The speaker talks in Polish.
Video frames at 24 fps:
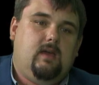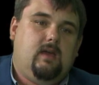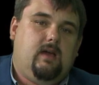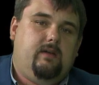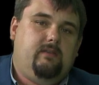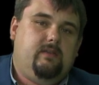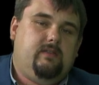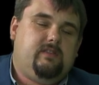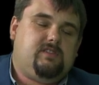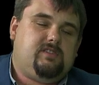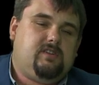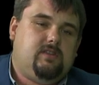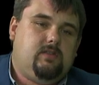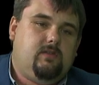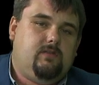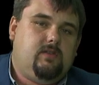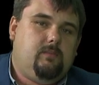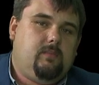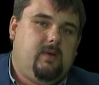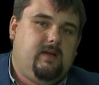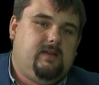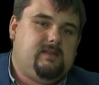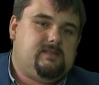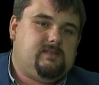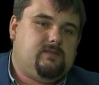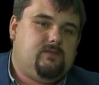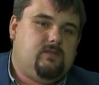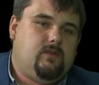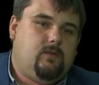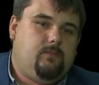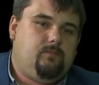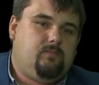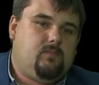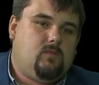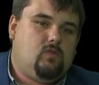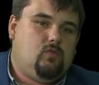A więc, Szanowni
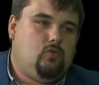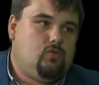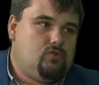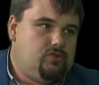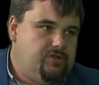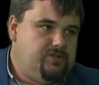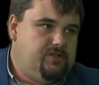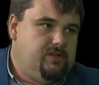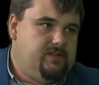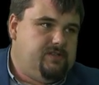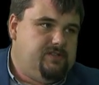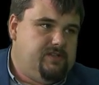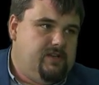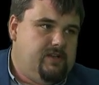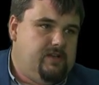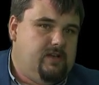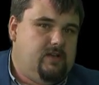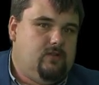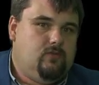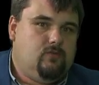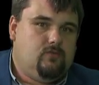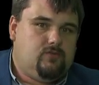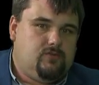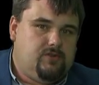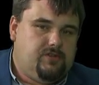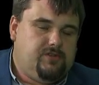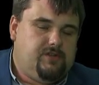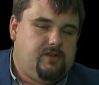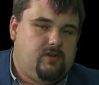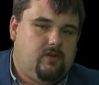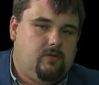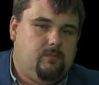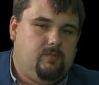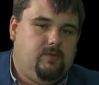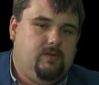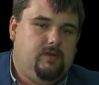Państwo, dużo się dzieje, dużo się
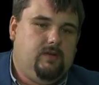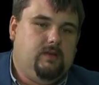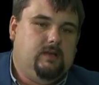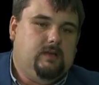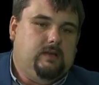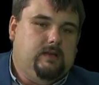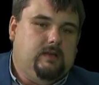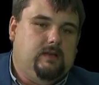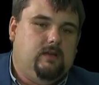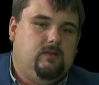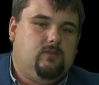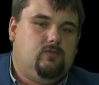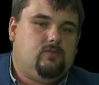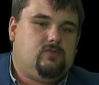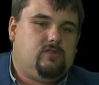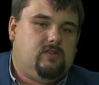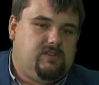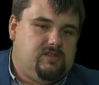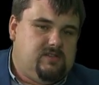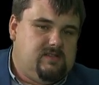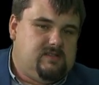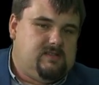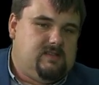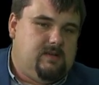robi, dużo też jest